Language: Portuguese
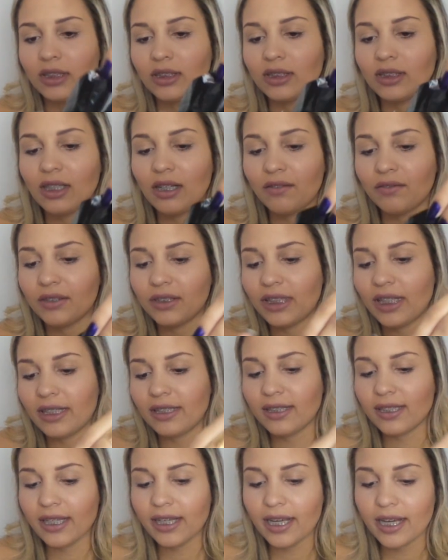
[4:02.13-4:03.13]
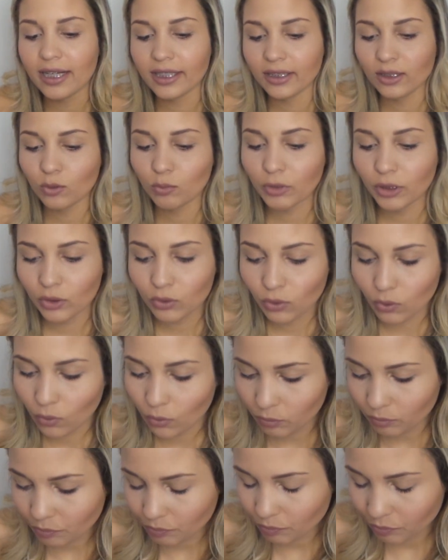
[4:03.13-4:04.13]
Estava 10 reais o
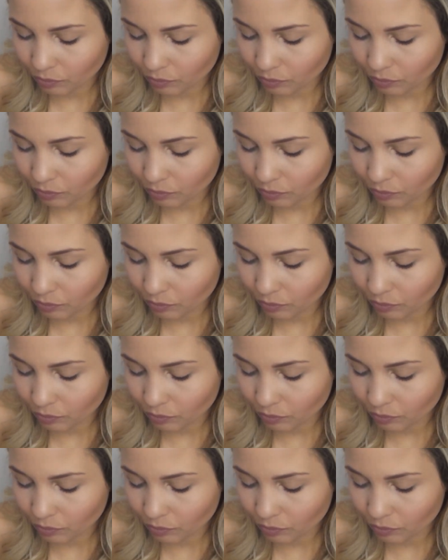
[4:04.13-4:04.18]
batom.